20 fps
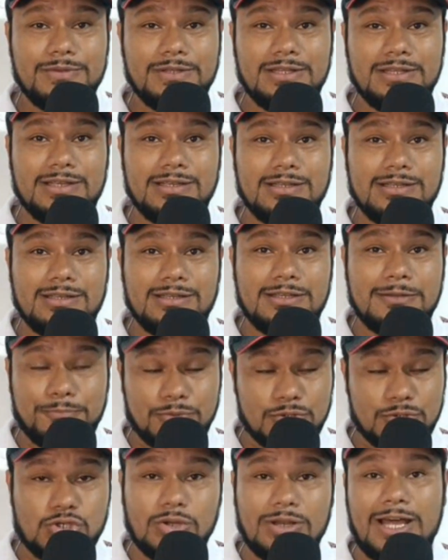eh,
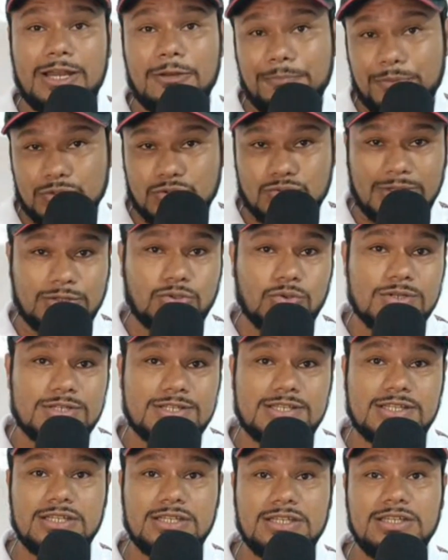impulsionado por sua
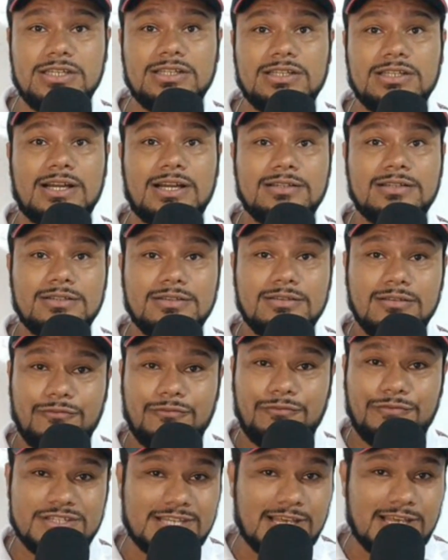torcida,
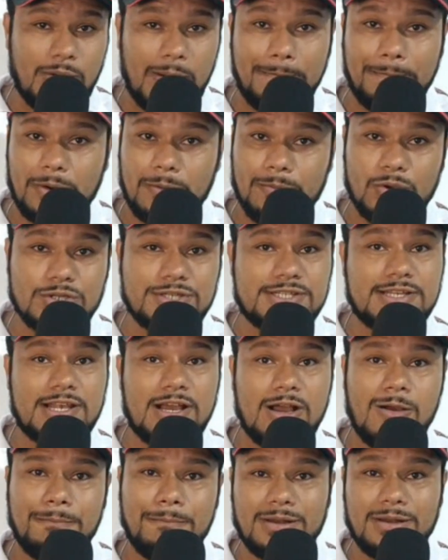fizeram a
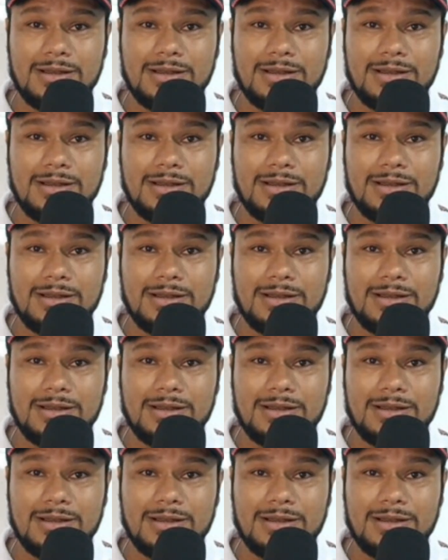promoção